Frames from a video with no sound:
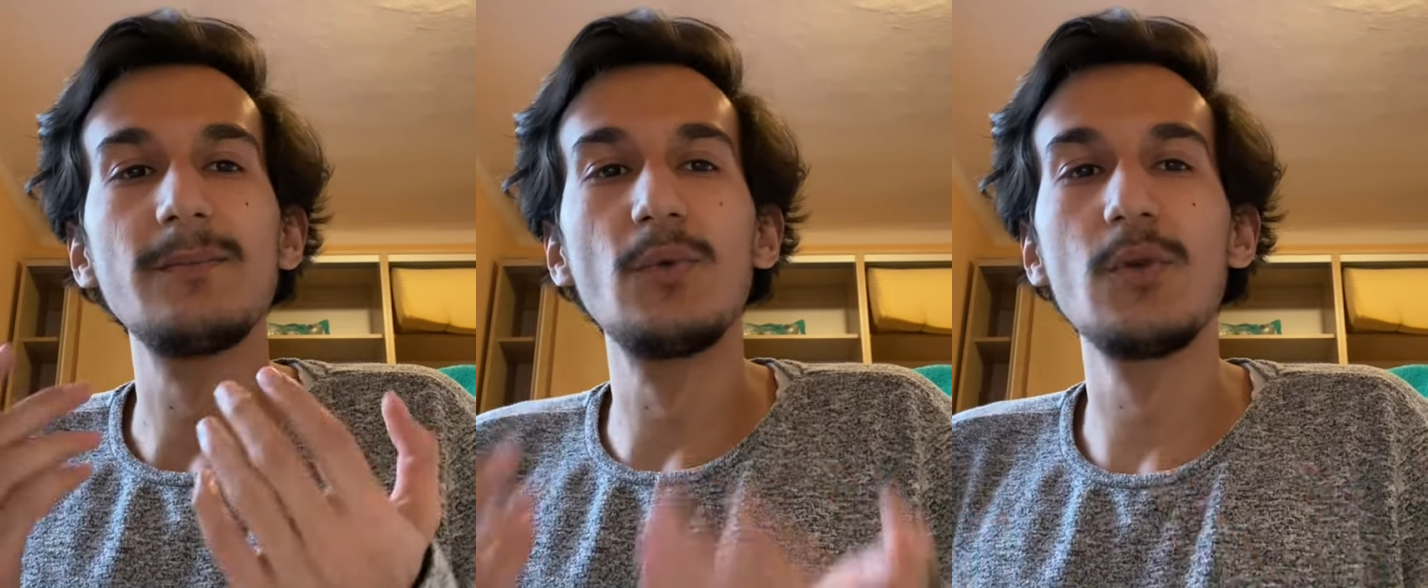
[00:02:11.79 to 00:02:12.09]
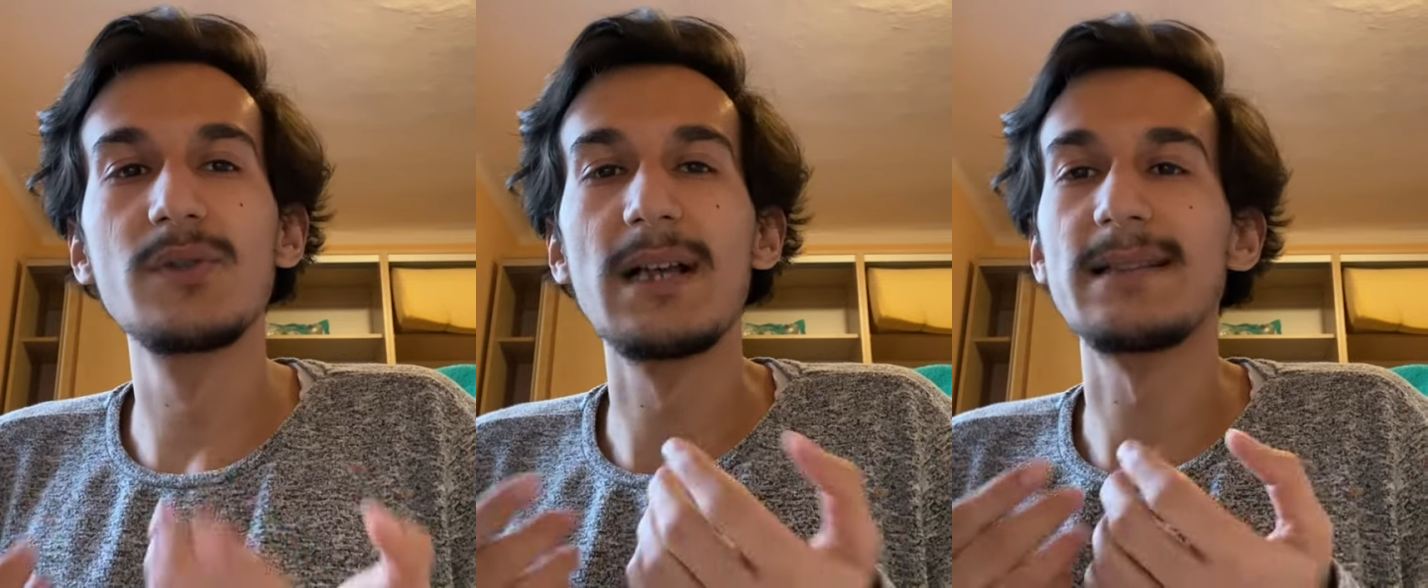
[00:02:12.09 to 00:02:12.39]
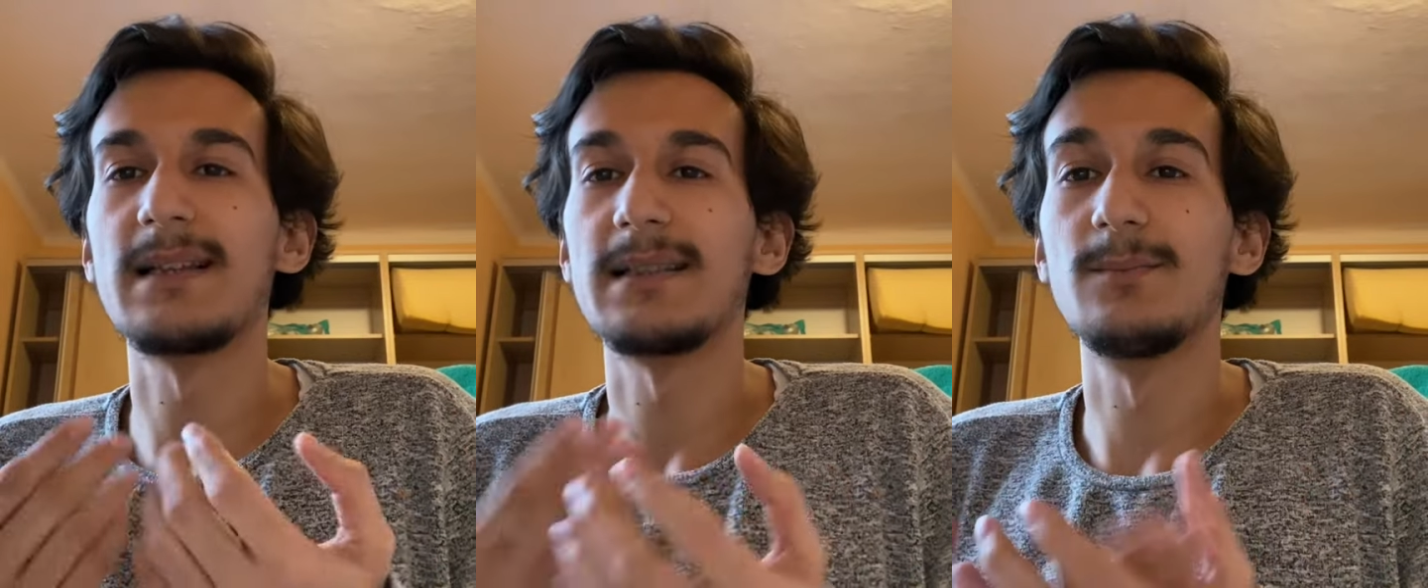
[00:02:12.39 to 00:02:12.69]
Bu yüzden
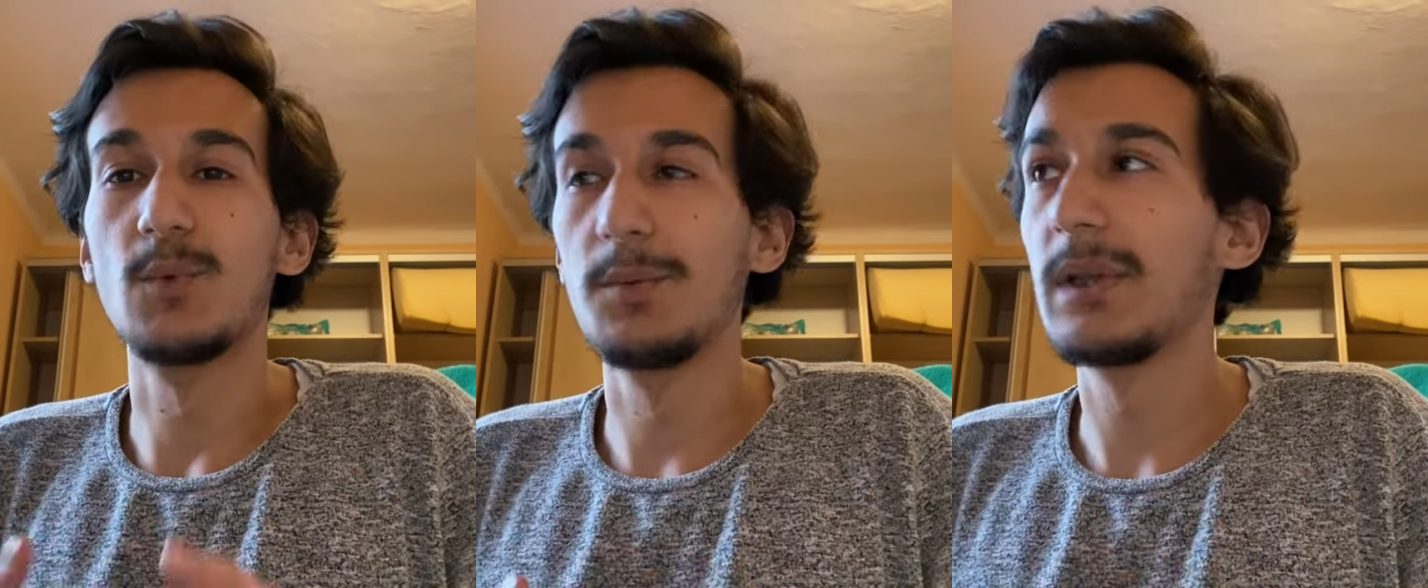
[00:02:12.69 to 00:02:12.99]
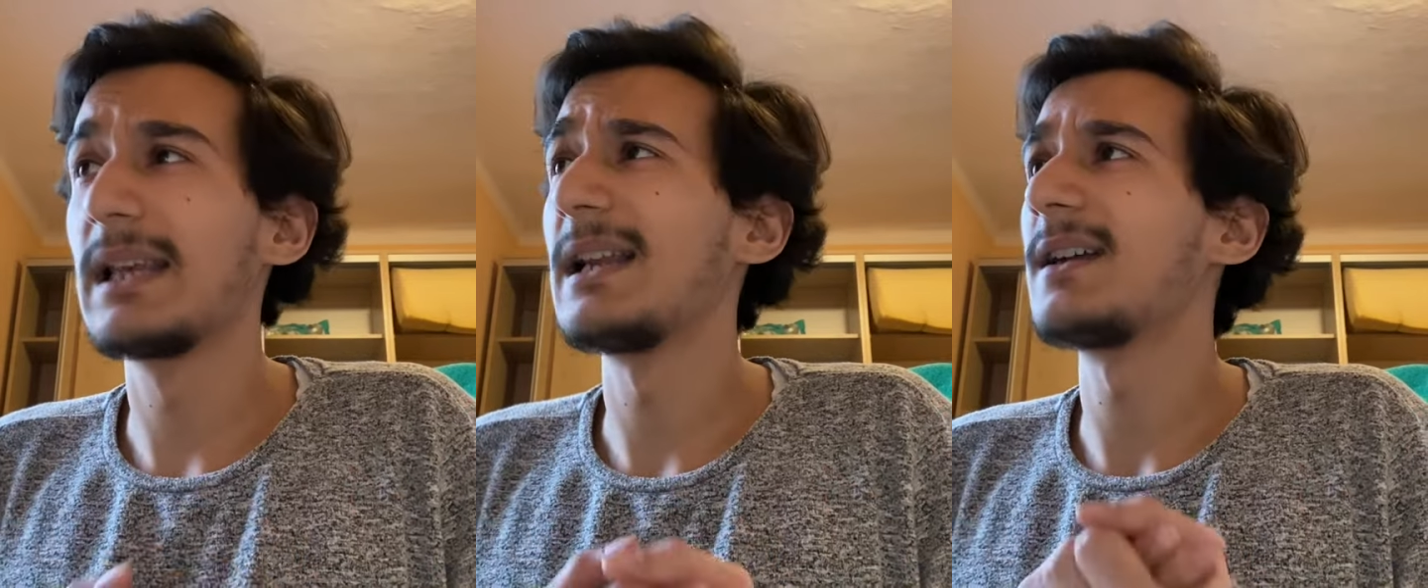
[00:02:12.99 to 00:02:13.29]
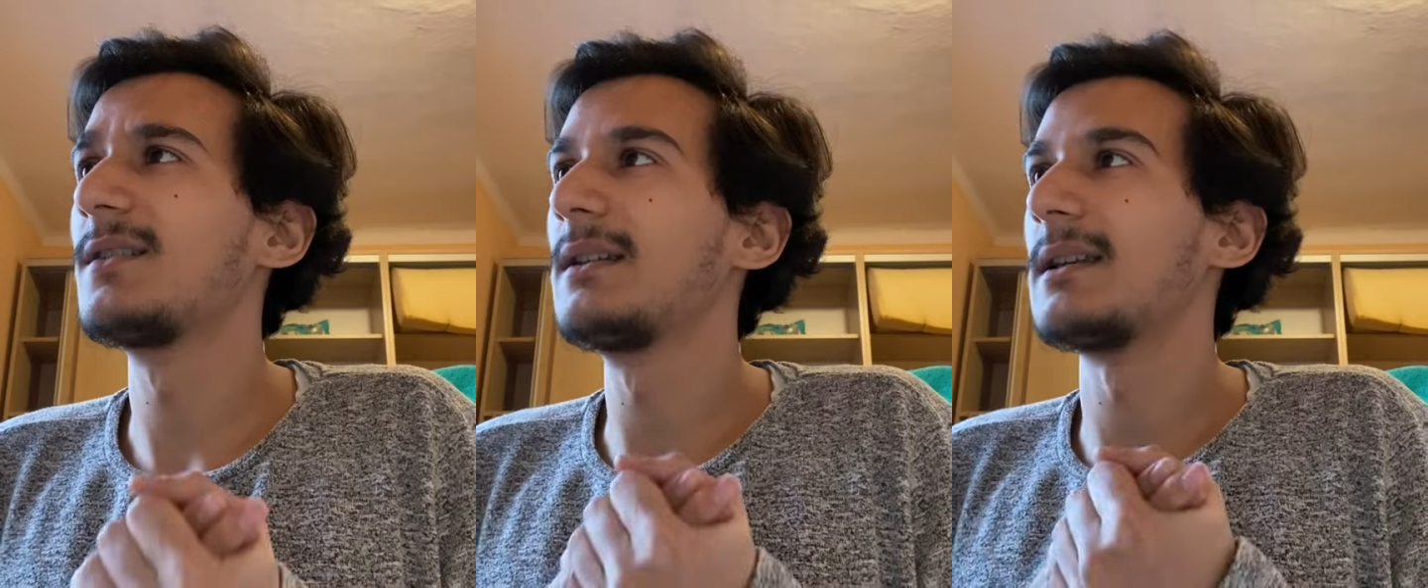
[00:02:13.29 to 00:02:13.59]
zaten bu
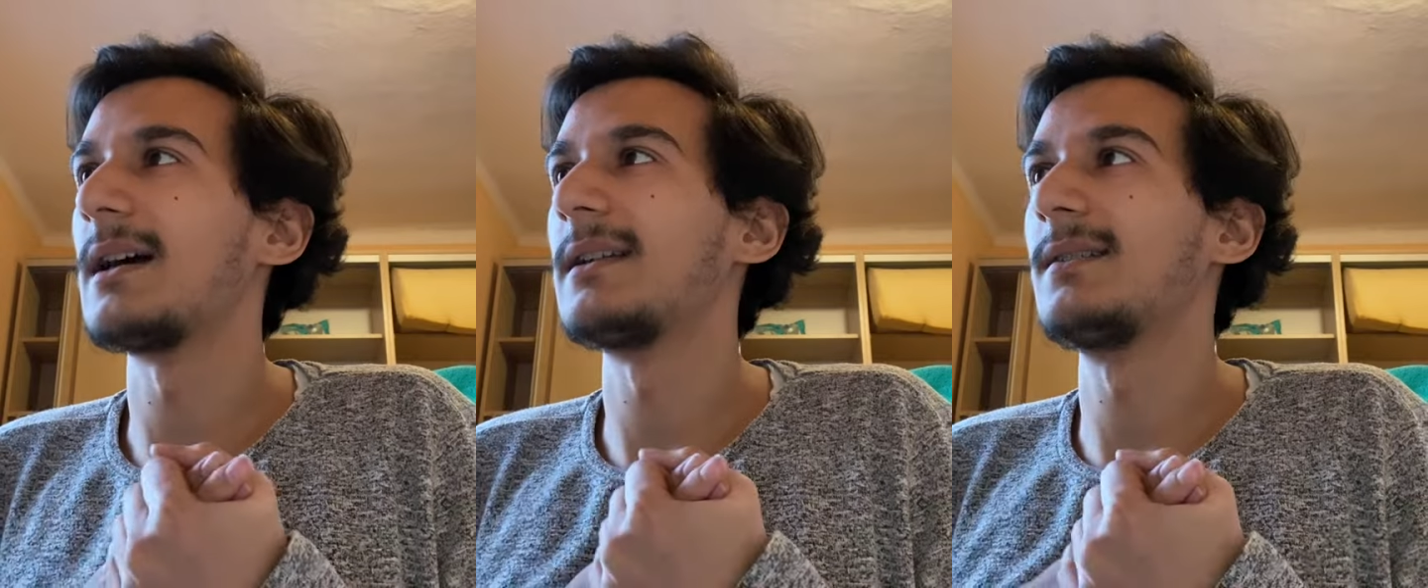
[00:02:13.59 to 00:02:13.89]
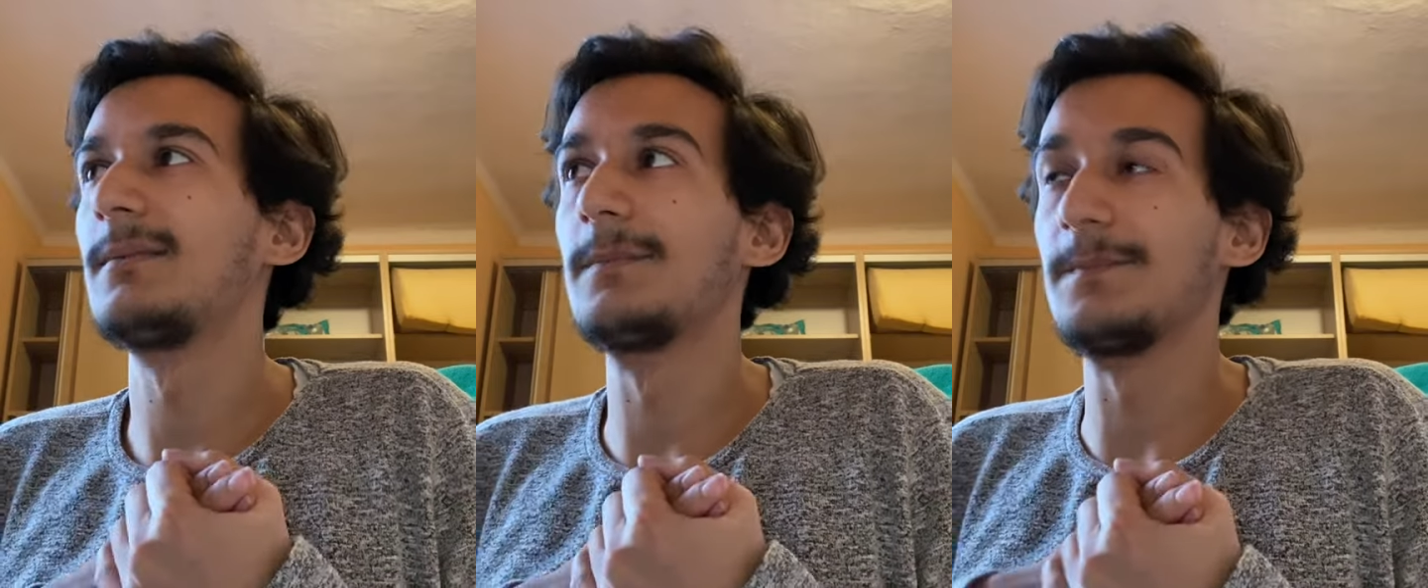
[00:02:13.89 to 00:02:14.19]
bitkiler yani